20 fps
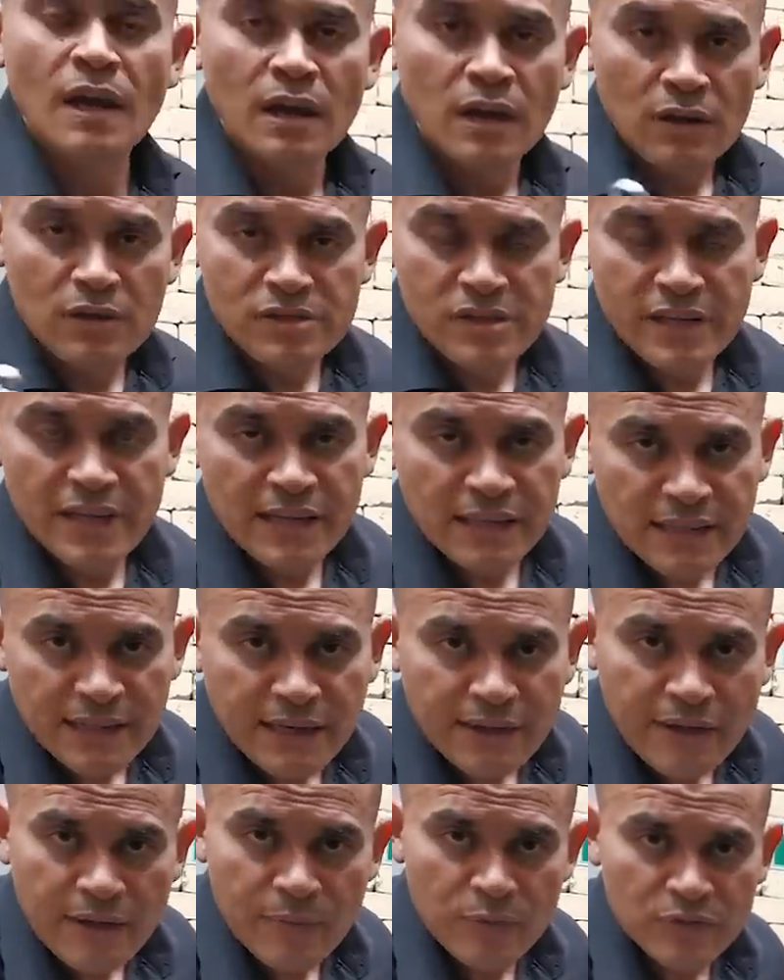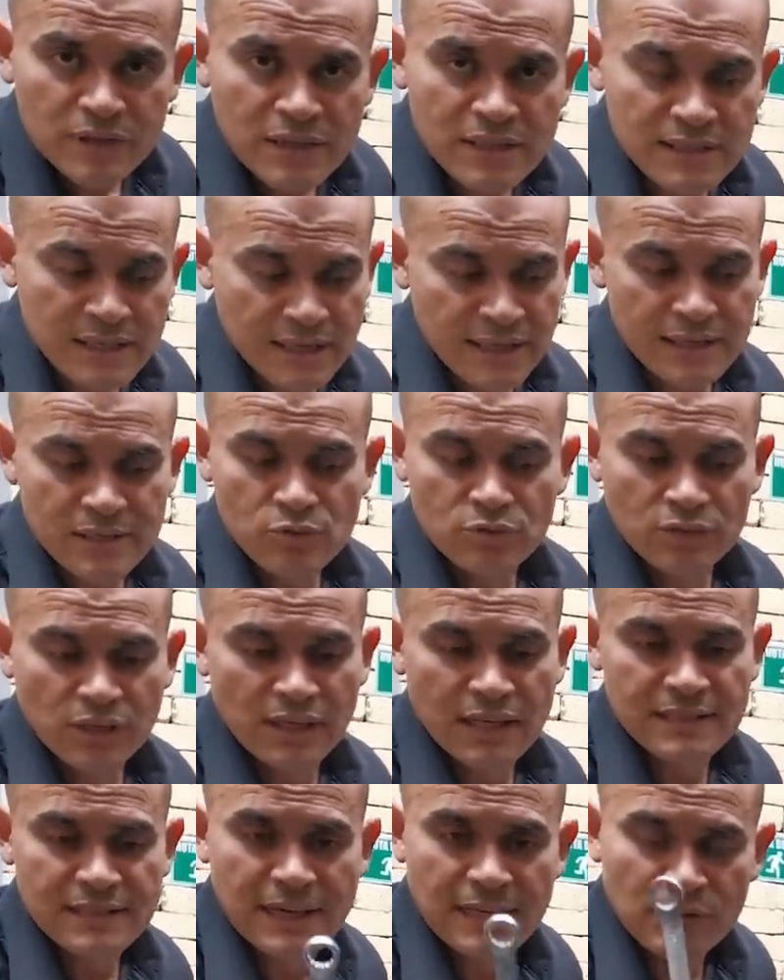Lo siguiente que debemos hacer es
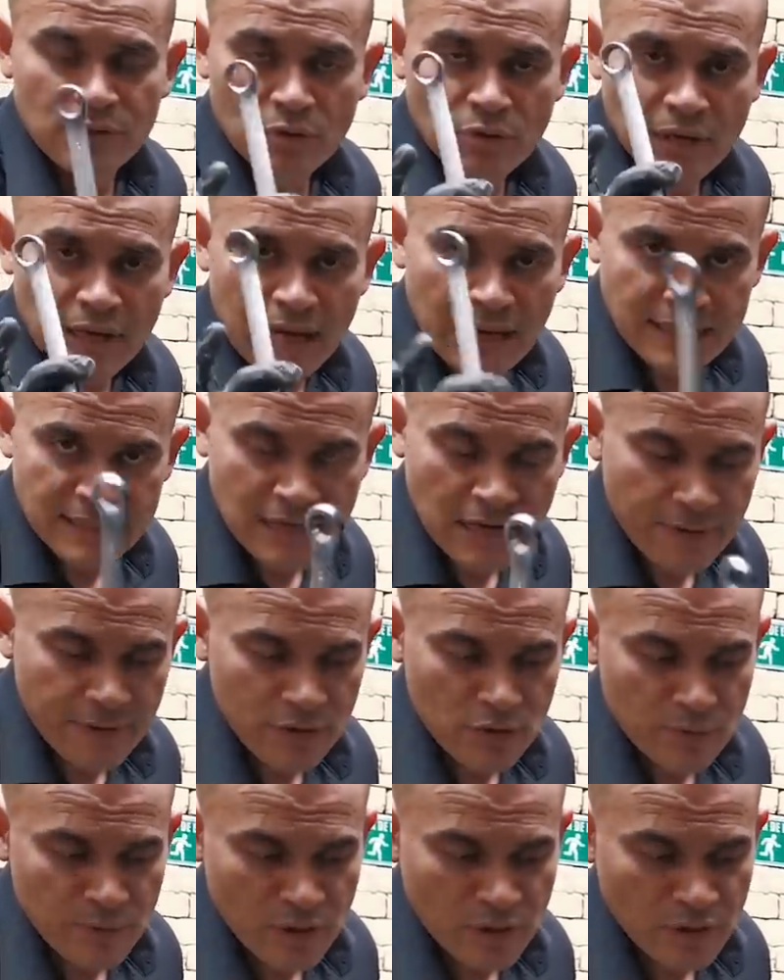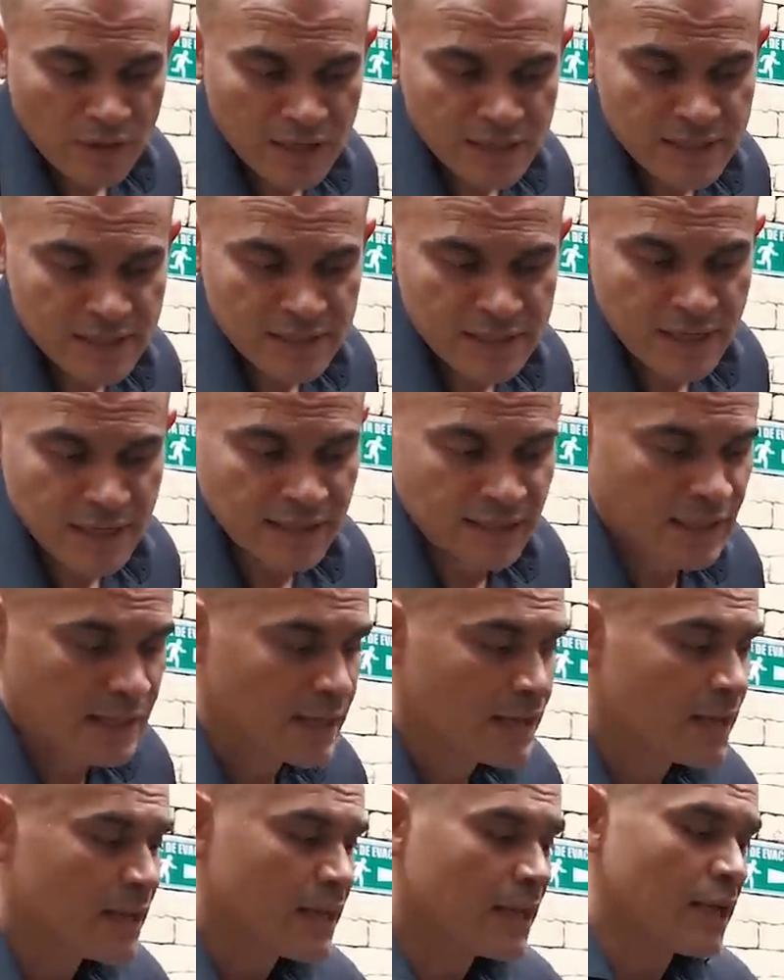utilizando la llave número 17
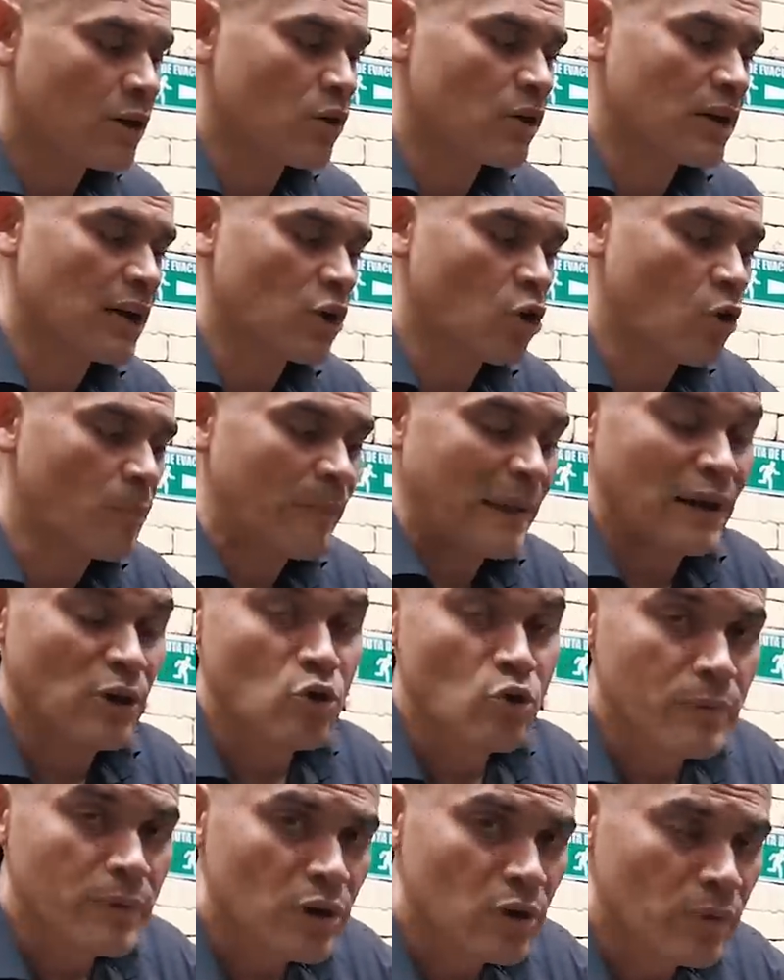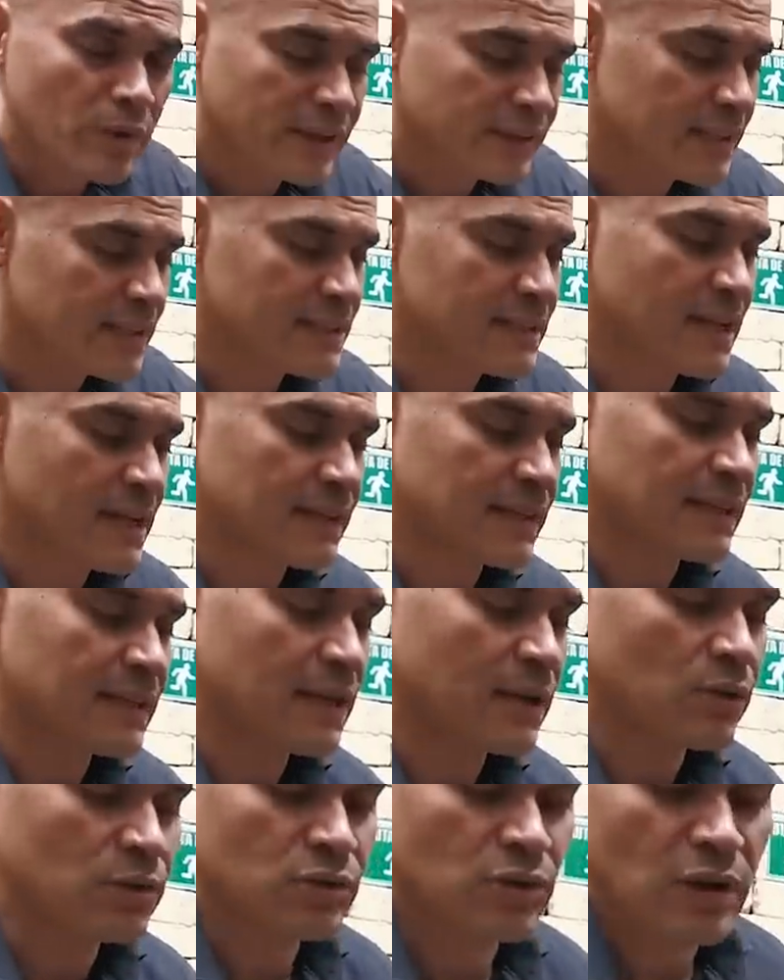y con la copa número 27 en
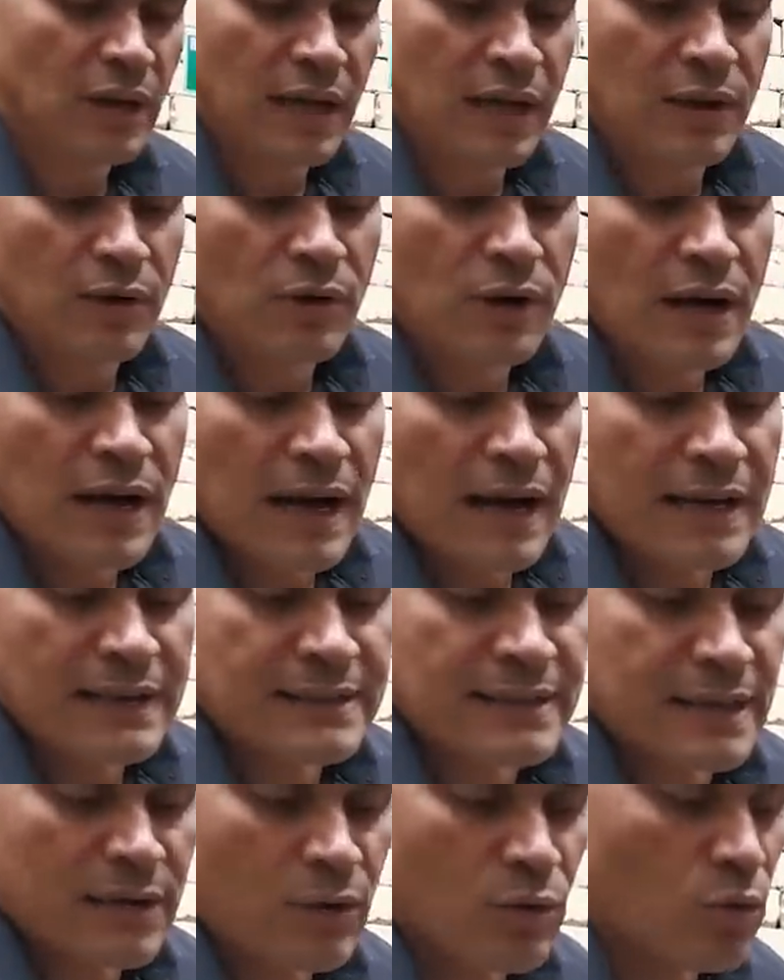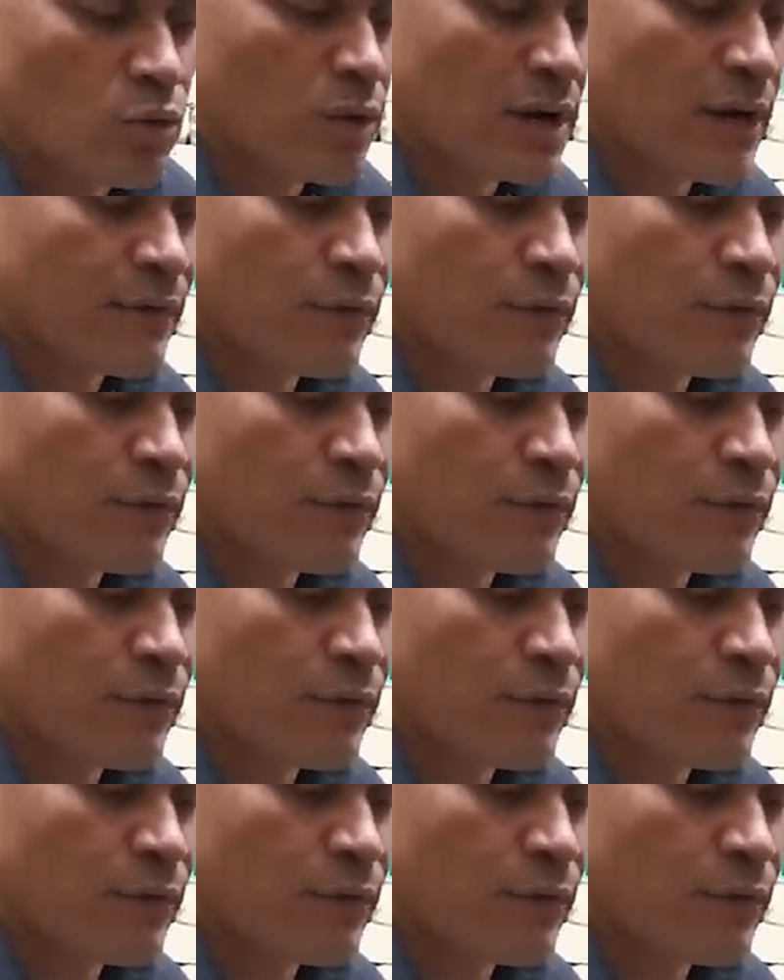el otro lado, hacer una